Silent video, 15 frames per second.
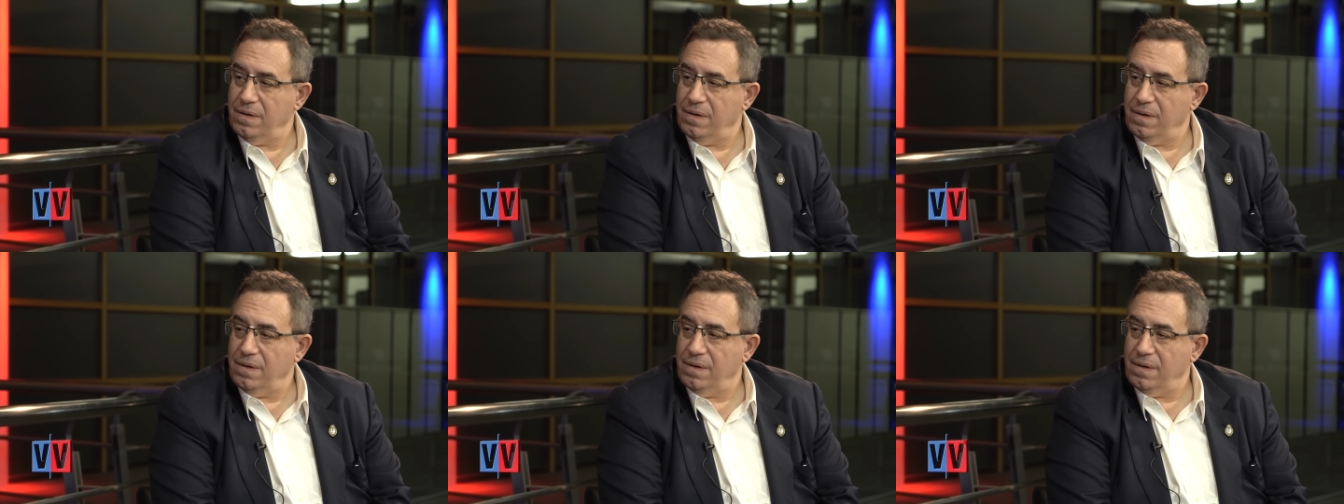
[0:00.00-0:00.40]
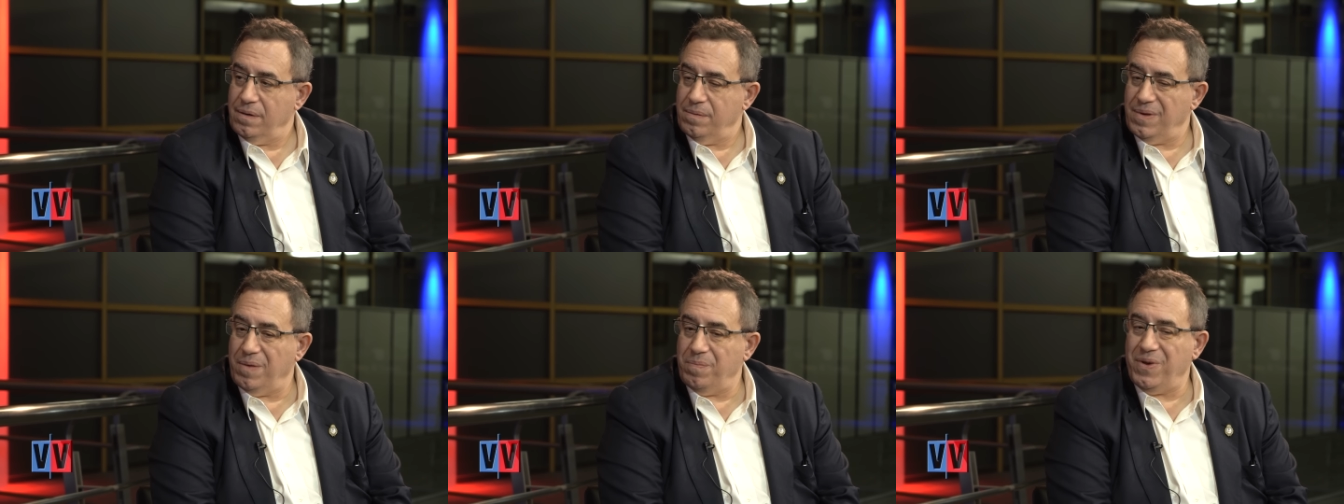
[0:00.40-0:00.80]
No.
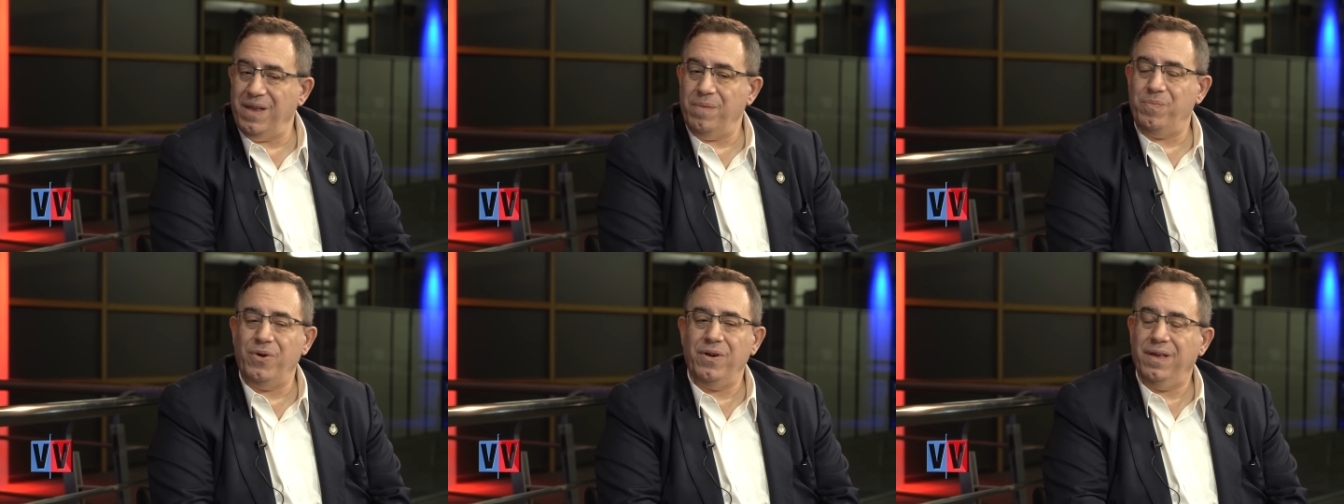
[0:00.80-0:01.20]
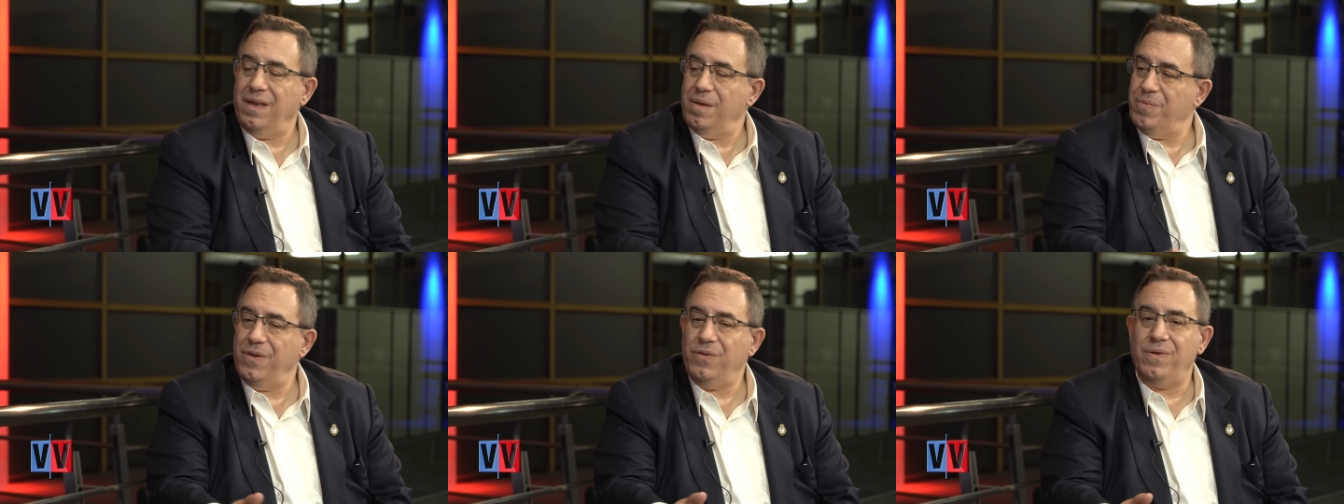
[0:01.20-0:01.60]
Eh, eh,
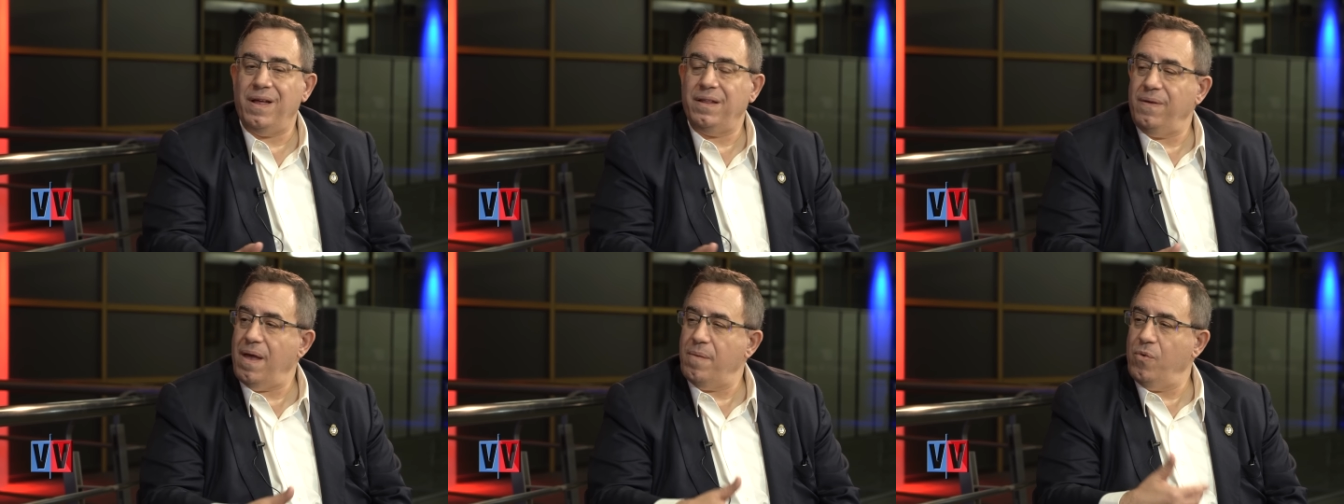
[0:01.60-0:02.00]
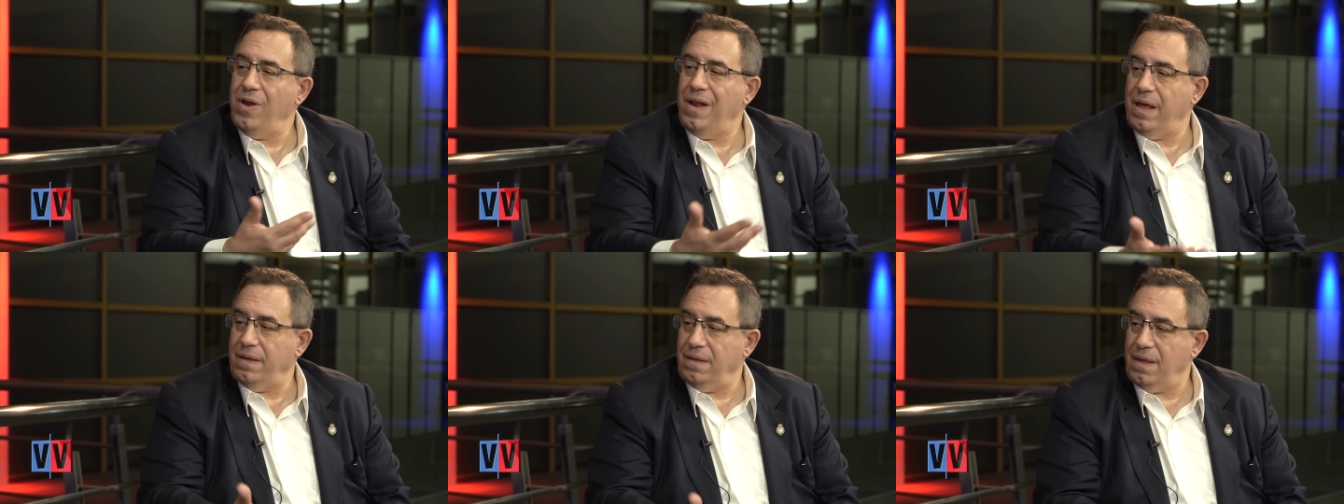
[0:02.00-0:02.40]
porque es una actividad muy
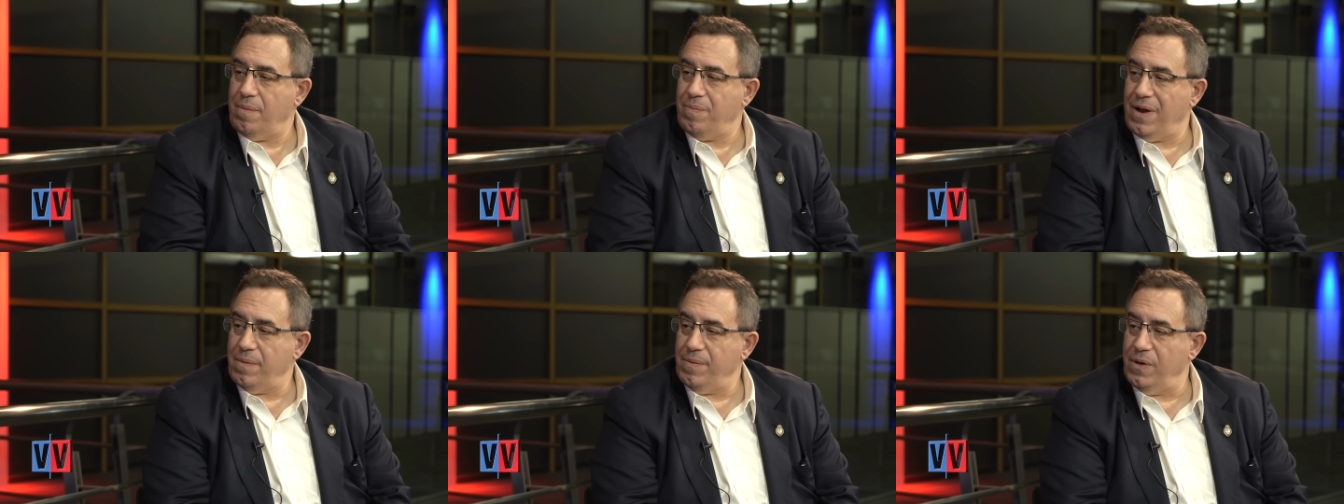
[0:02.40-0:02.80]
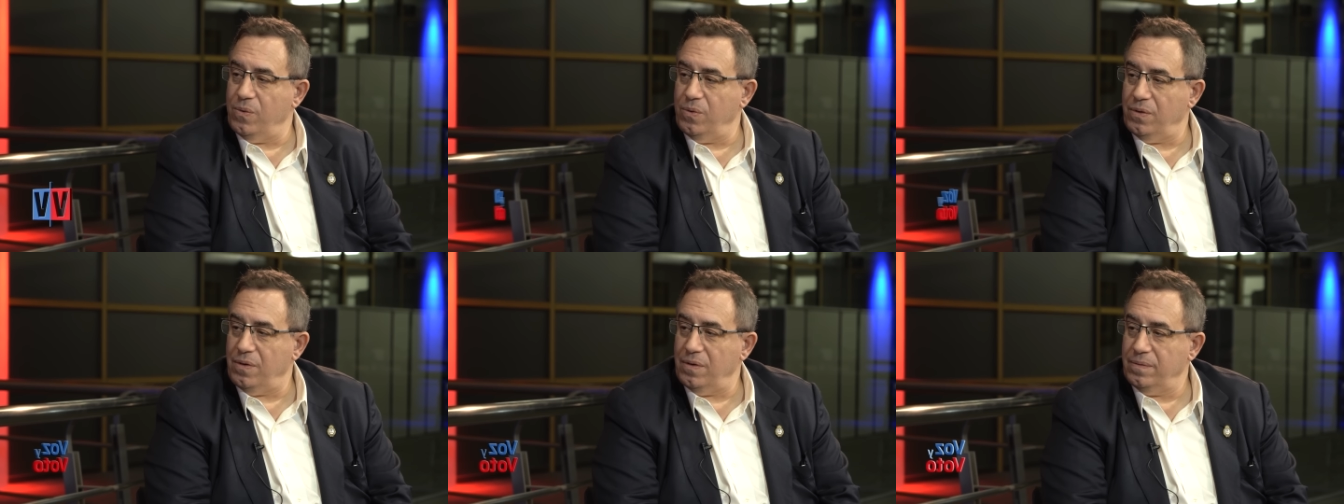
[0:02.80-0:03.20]
lenta para mi
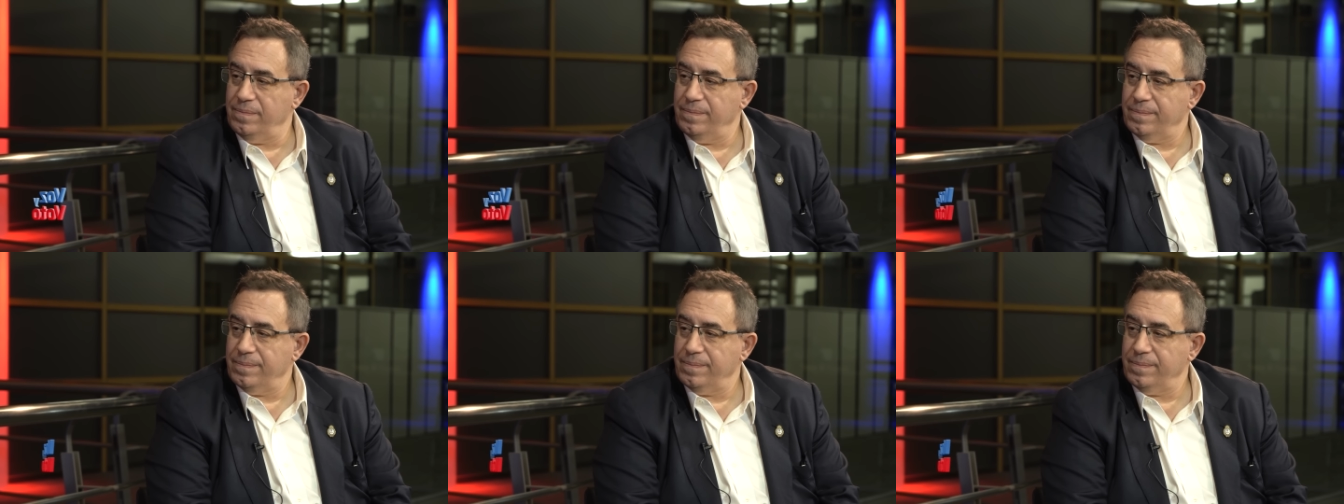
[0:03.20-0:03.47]
gusto.